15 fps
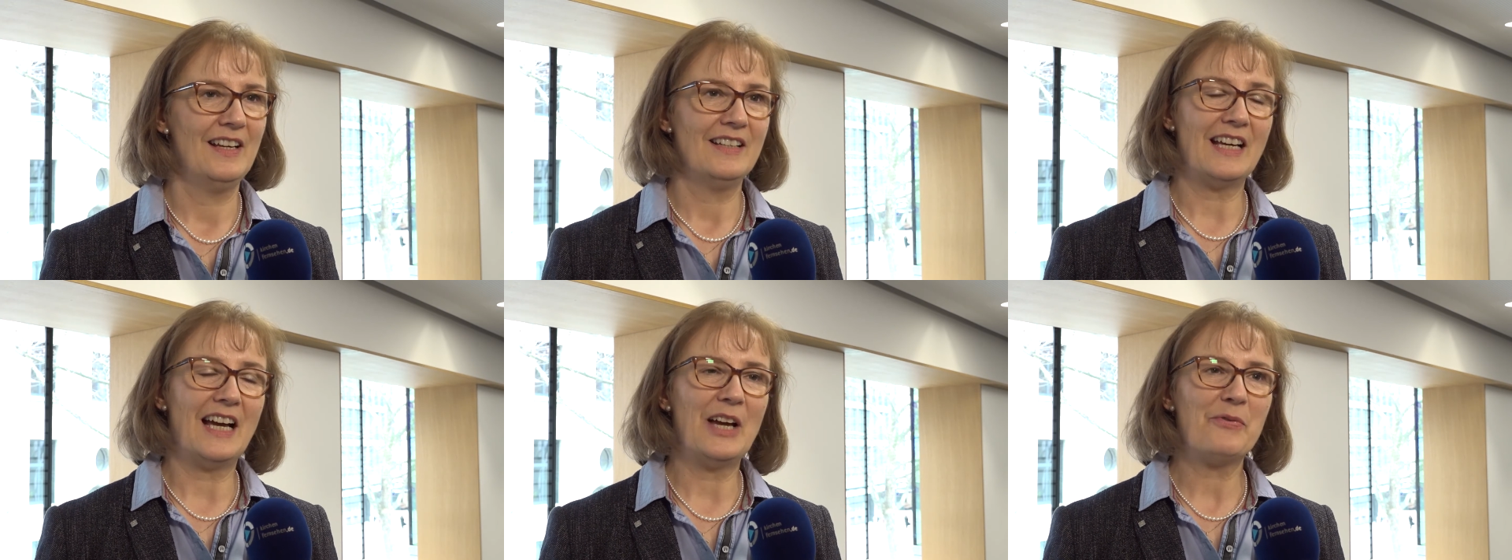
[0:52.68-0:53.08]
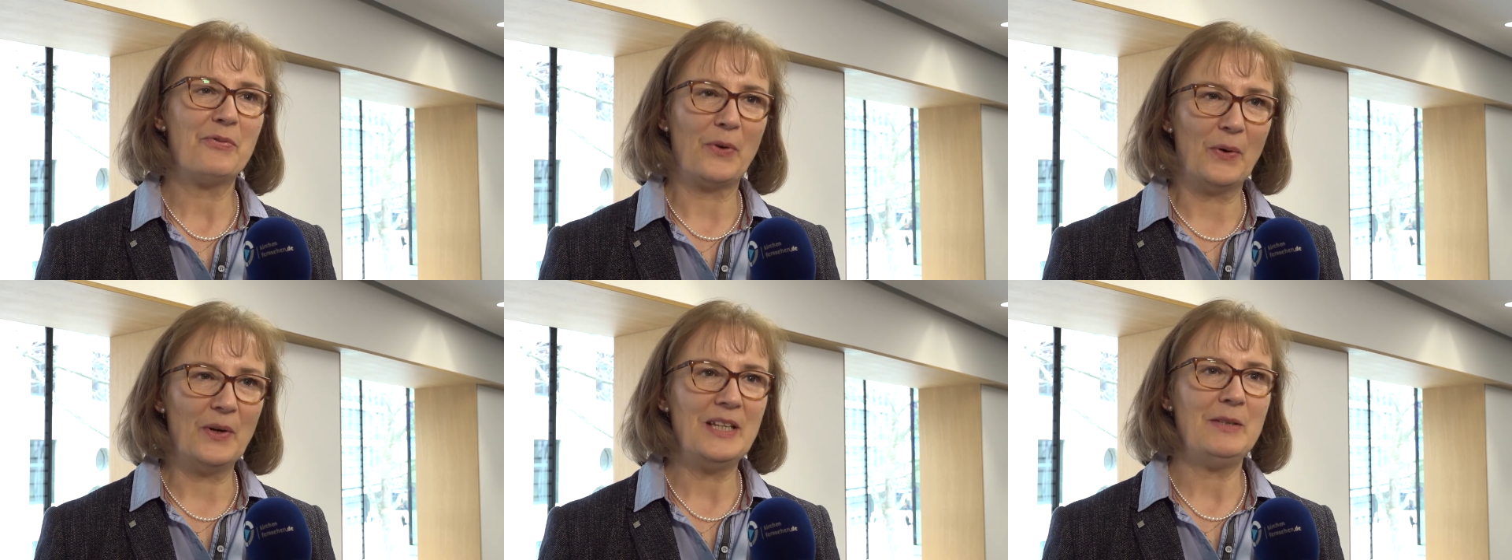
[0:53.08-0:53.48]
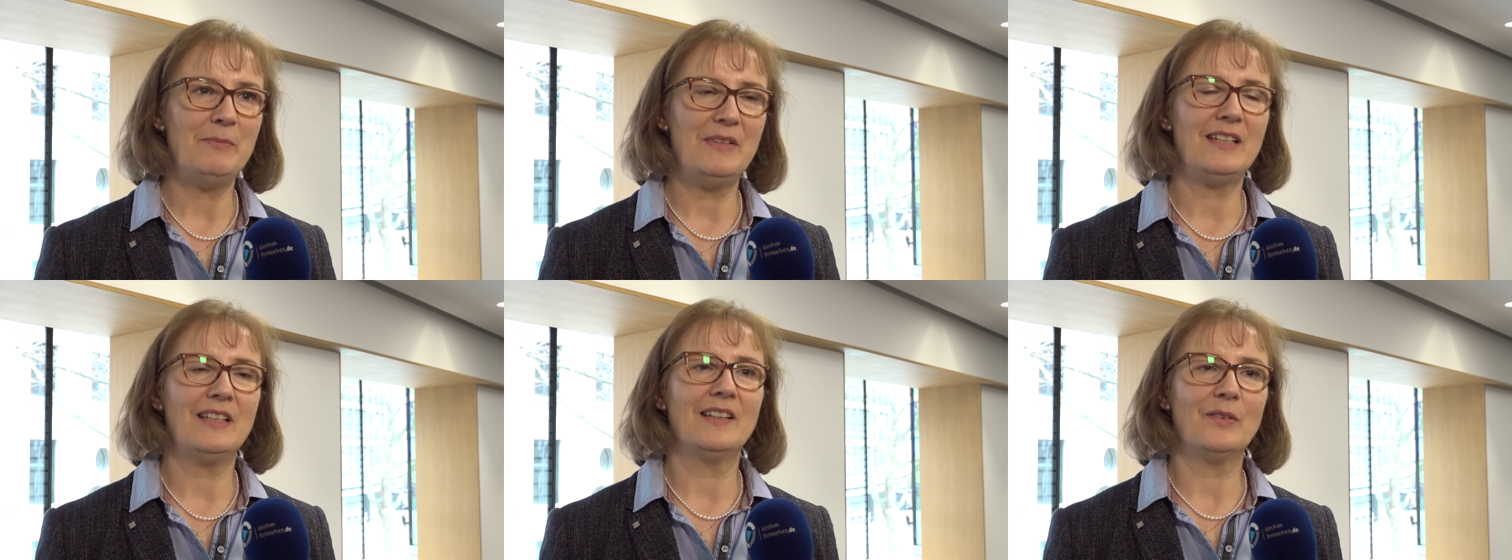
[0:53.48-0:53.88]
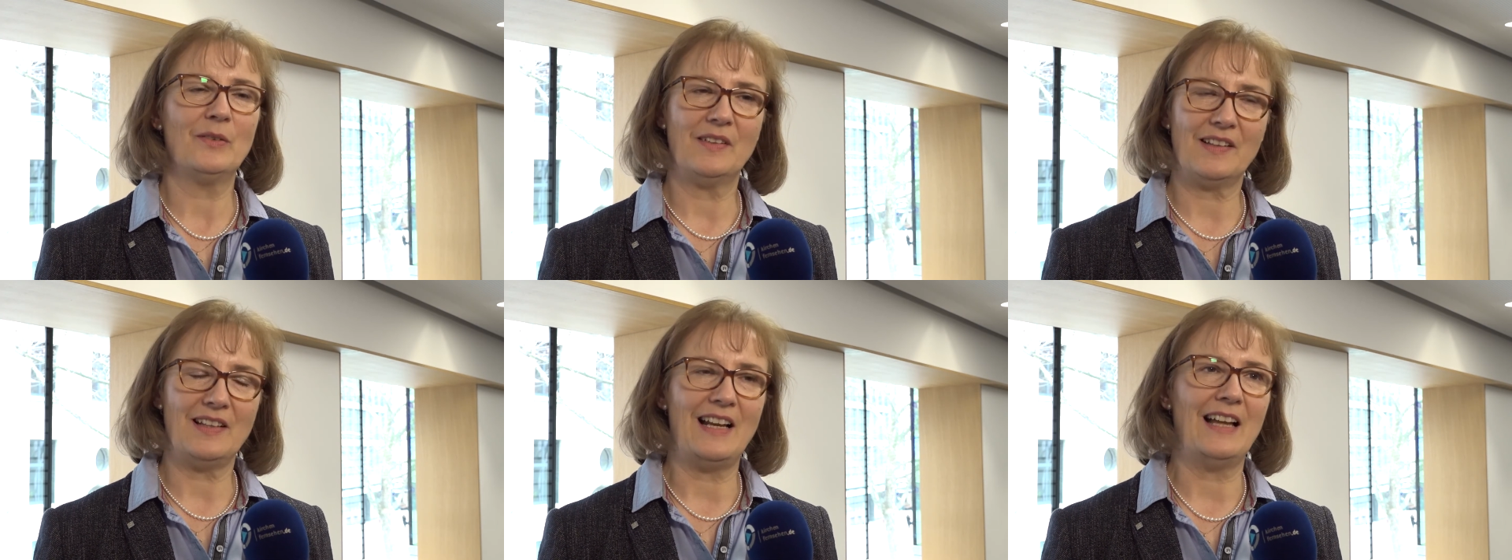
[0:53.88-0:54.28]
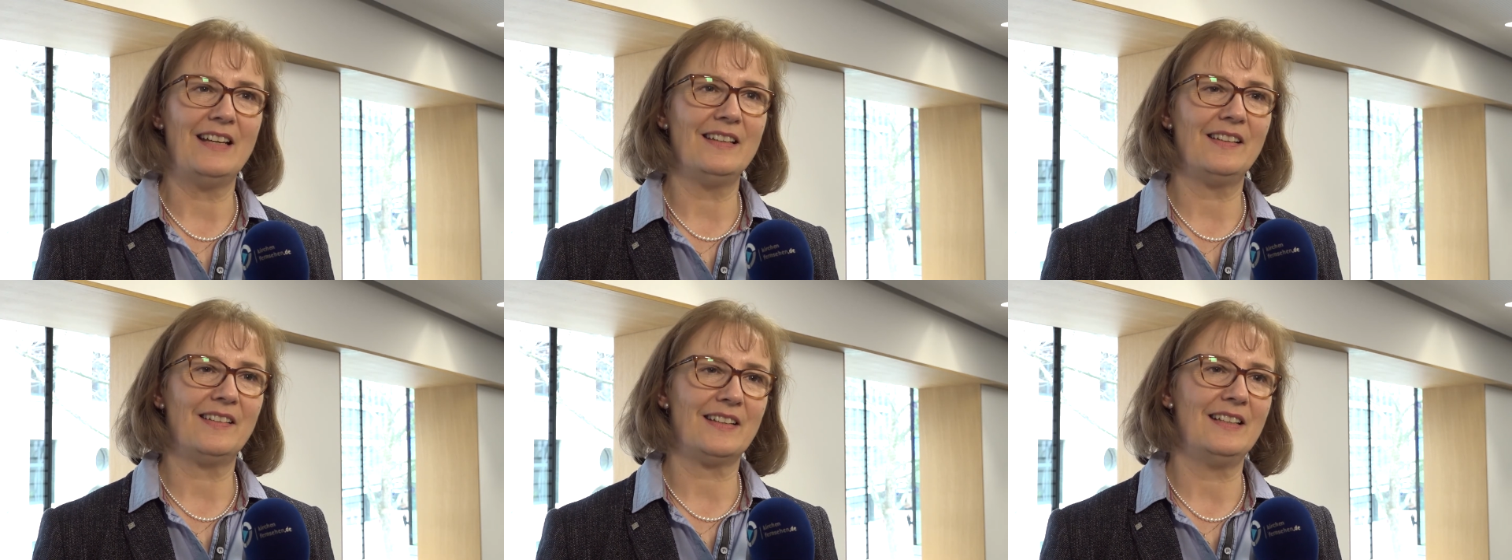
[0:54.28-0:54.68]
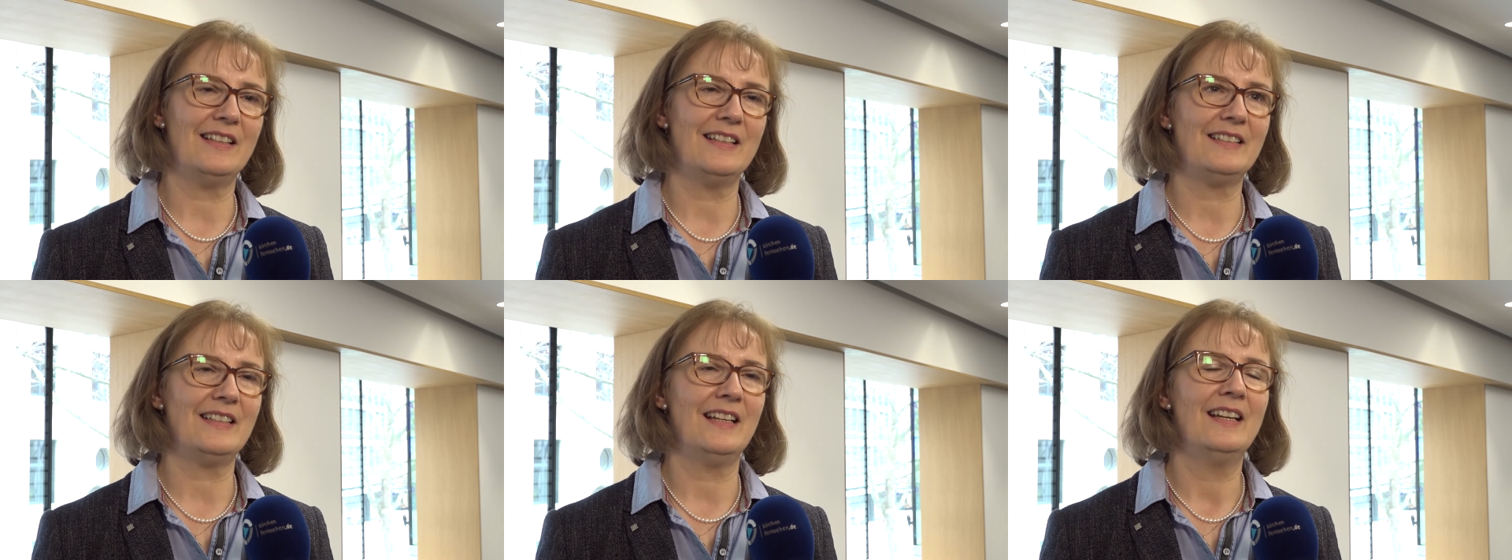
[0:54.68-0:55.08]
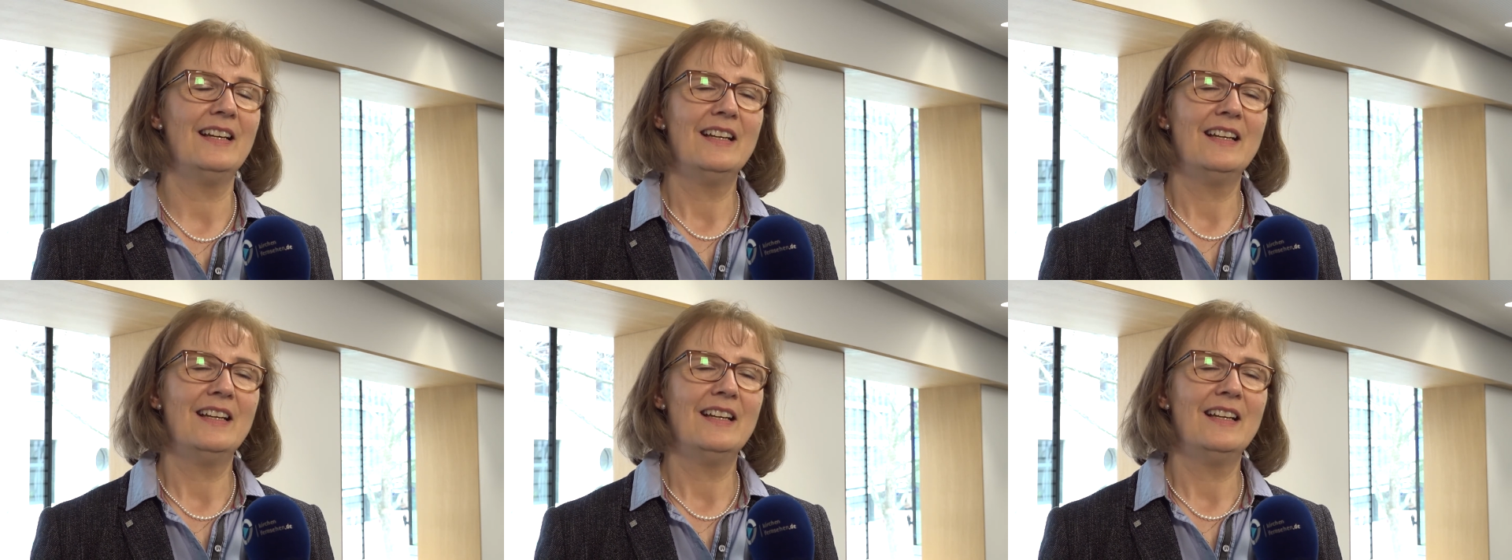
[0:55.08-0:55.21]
Daher freue ich mich, dass unsere Landeskirche